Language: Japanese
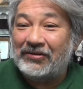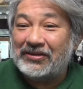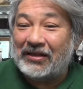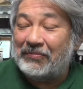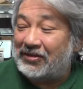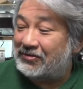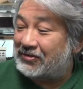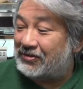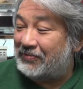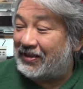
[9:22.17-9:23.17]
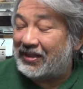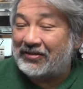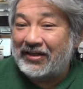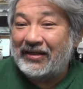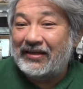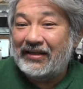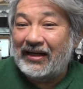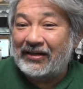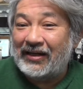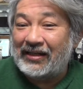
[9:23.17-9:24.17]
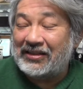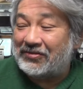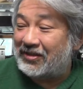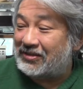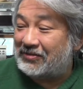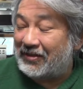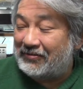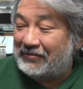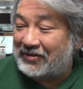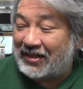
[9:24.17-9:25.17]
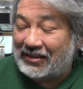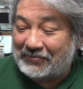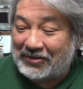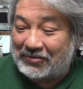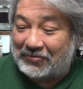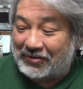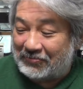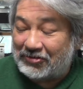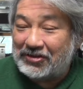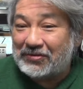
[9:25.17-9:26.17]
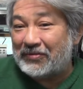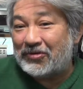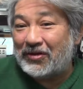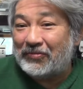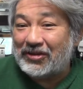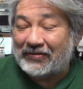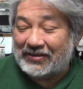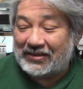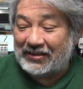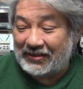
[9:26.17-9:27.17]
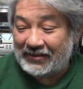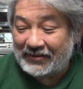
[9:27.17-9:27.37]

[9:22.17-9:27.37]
430 2 m のねあのハンディトランシーバー FM から始めると思うんで僕いつでもこれ持ってますからね